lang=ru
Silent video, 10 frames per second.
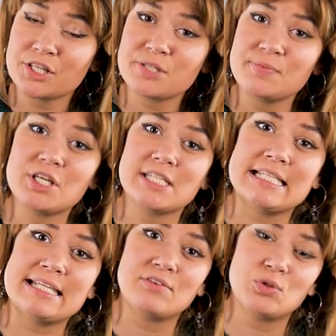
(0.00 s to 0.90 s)
наш
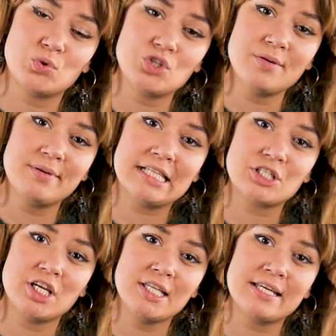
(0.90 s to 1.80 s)
замечательный ведущий
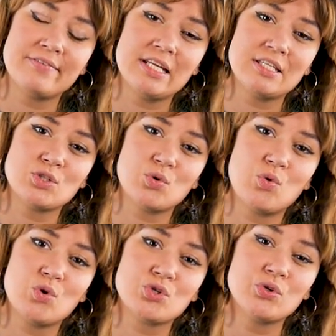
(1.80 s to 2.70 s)
продолжает говорить
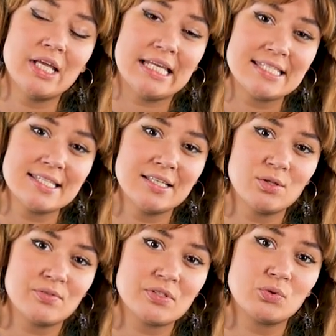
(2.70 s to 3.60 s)
о журналисте,
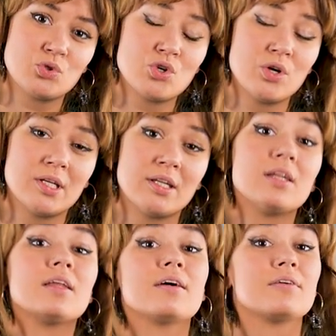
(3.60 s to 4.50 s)
которого зовут
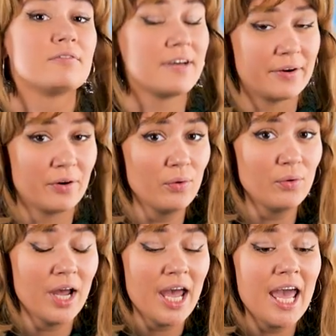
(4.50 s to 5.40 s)
Джонан
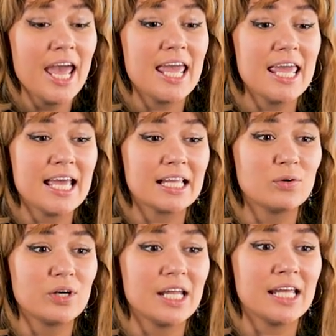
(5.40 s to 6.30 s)
Фэрроу, и
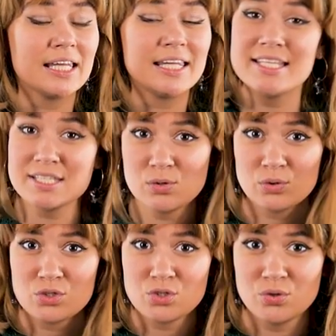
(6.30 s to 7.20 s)
который на
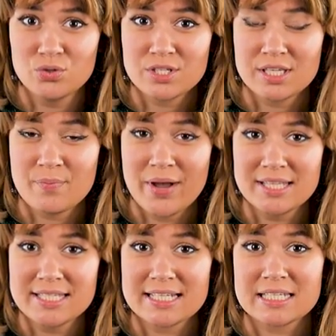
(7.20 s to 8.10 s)
секундочку
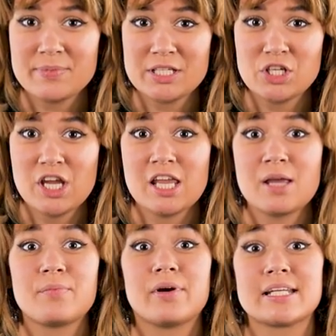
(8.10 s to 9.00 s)
занимался
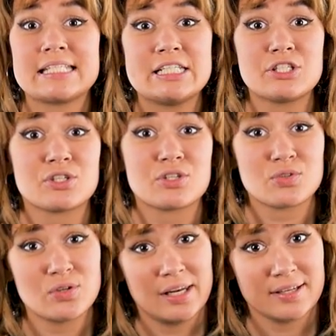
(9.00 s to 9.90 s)
разоблачением различных
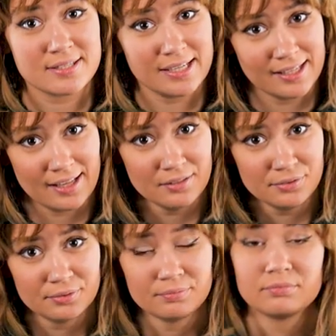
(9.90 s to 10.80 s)
сексуальных
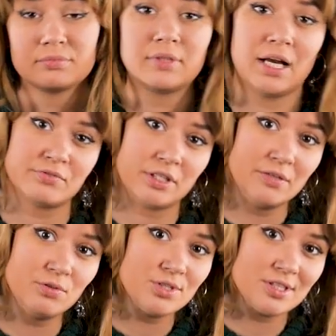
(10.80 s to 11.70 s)
скандалов, как в
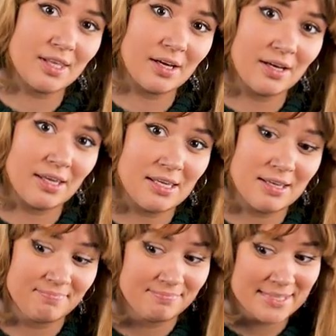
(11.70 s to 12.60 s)
Голливуде, так
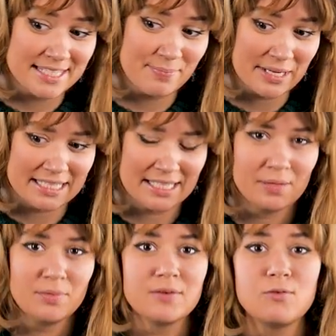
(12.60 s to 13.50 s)
и за
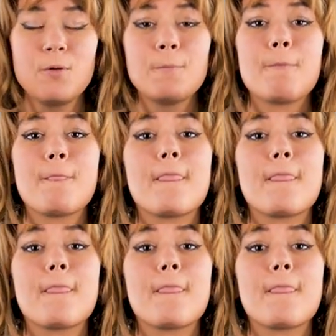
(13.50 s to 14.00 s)
пределами его,